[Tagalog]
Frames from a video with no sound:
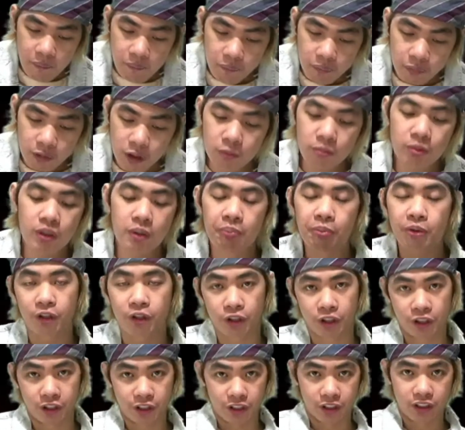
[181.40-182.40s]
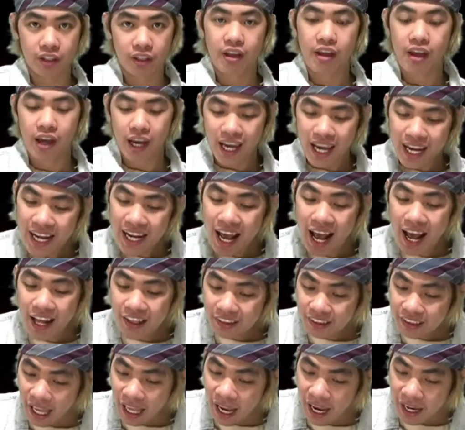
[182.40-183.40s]
to be born and a
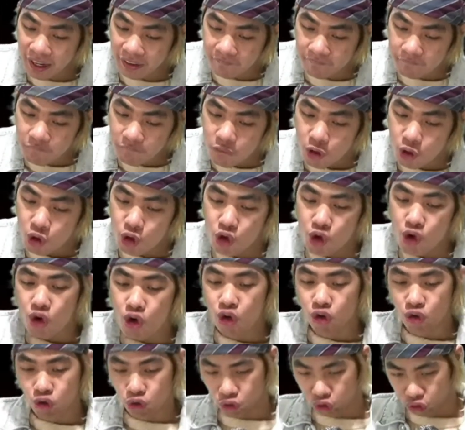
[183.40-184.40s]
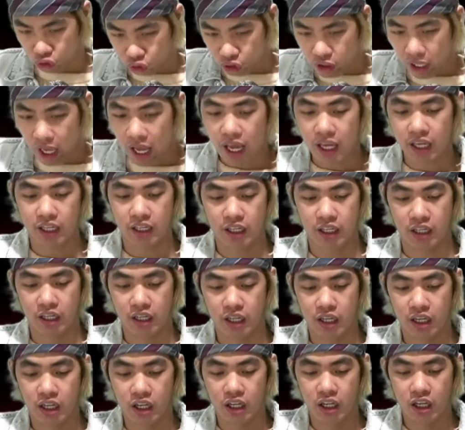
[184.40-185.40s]
time to die.
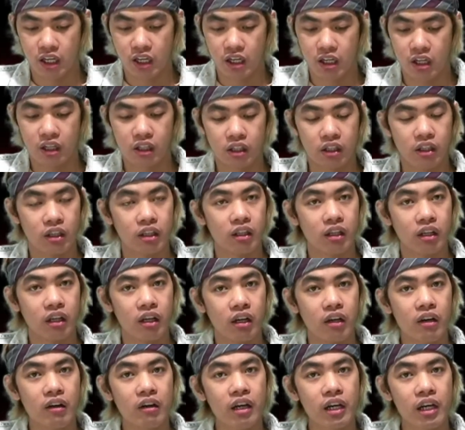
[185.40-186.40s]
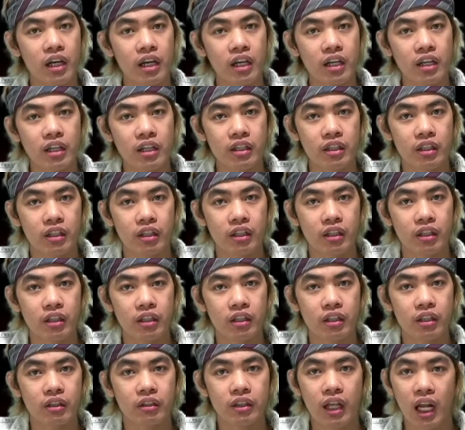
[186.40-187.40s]
Okay?
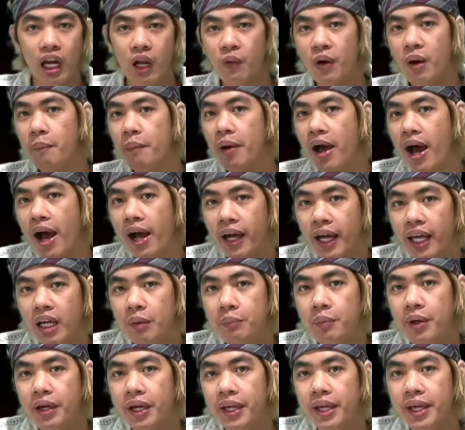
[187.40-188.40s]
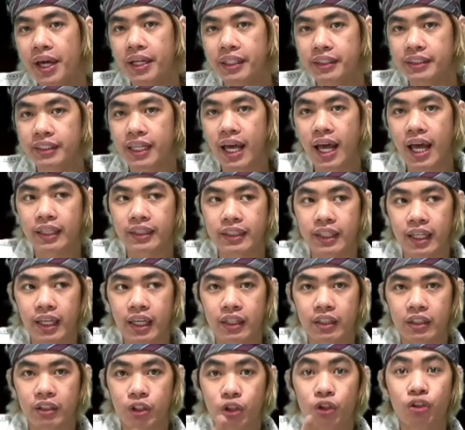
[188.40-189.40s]
Dalawang bagay ang mangyayari sa
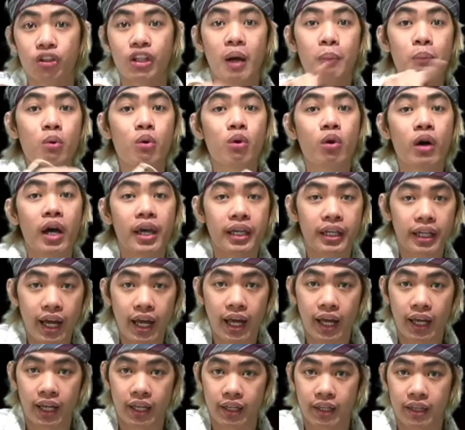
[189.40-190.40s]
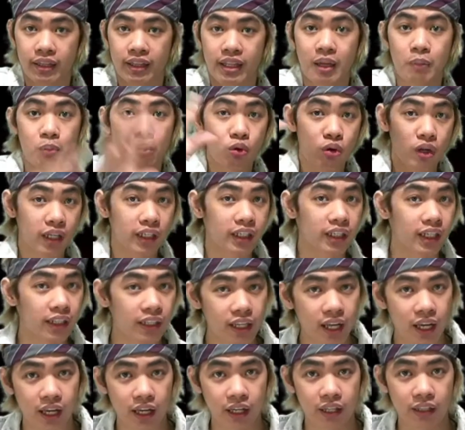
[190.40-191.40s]
atin. Yung nabuhay ka, nabuhay ka
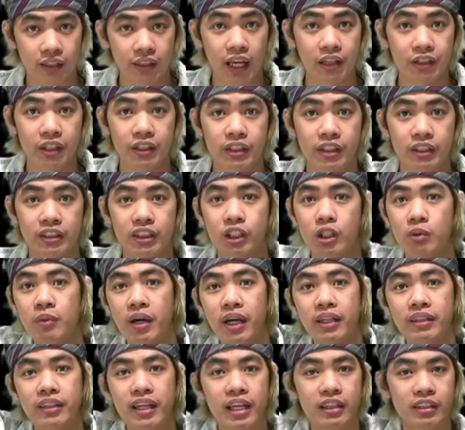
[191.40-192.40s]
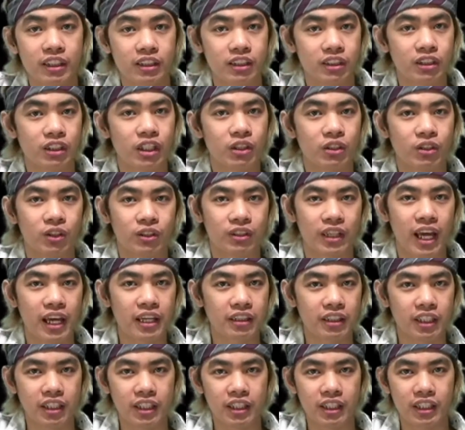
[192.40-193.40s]
na. 19, sino mga 90s dito?
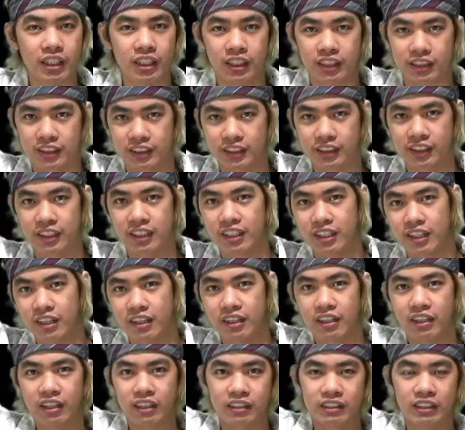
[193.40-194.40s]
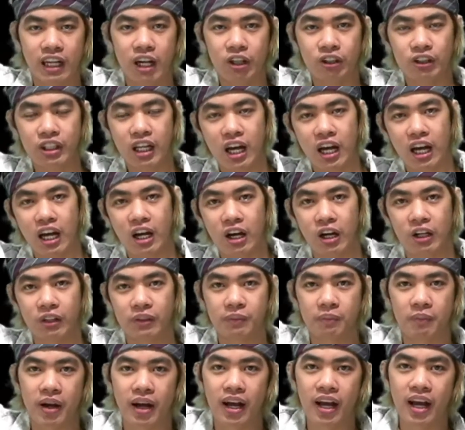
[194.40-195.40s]
90s. Shout out.
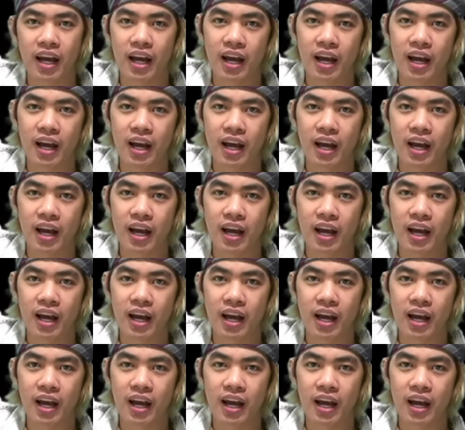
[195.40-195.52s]
Mga